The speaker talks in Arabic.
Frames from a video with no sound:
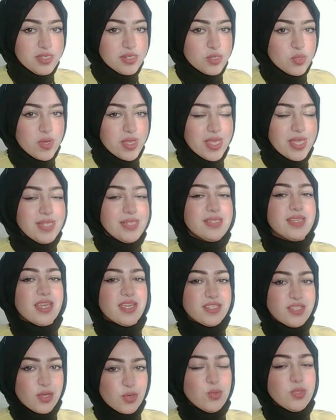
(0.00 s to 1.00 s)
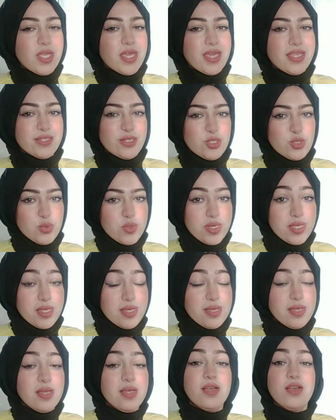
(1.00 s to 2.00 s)
الروايات يحضرونا هنا شوية
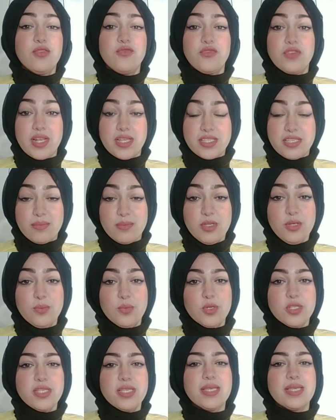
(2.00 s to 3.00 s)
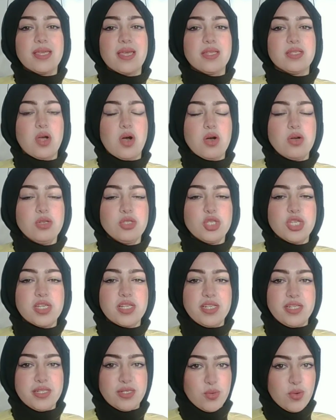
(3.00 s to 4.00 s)
فلاديمير بوتين كان عاشق
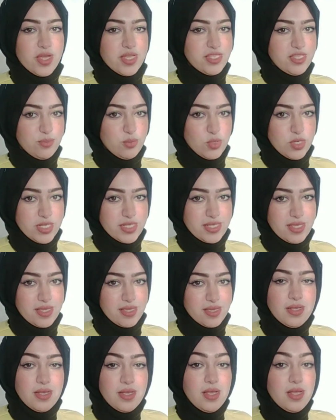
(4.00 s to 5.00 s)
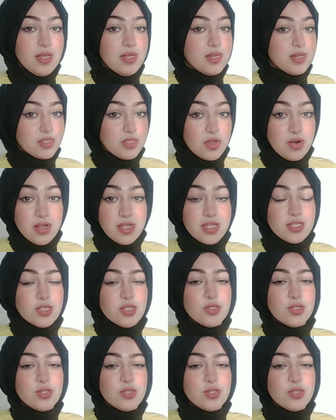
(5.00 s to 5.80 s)
للروايات البوليسية لدرجة